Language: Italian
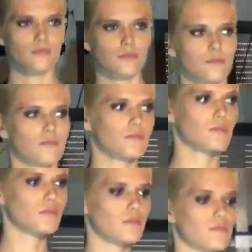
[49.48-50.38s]

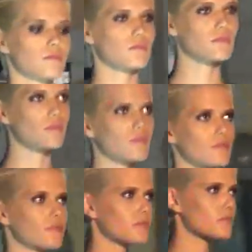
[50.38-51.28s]
quell'energia
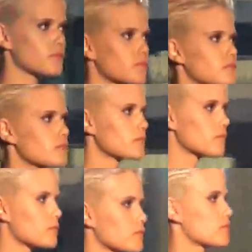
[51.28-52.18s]
eh, che la
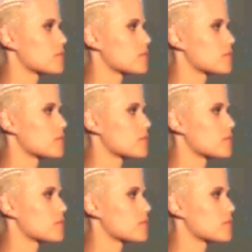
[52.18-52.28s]
gente